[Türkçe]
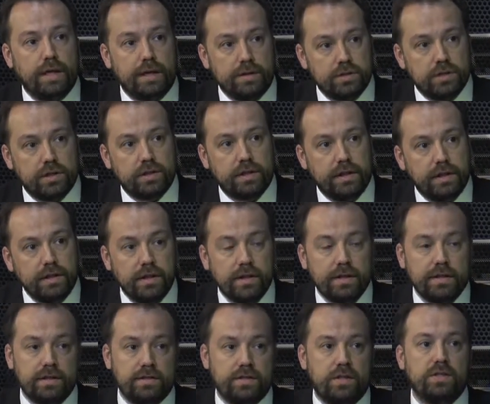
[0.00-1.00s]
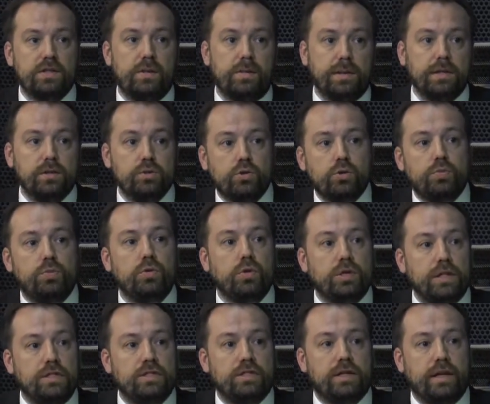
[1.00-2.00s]
Gerçekten kısa zamanda çok
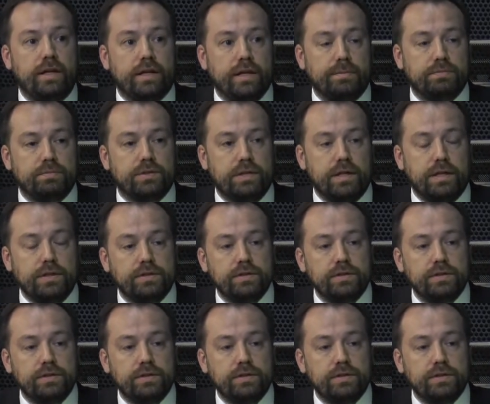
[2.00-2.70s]
büyük işler yaptılar.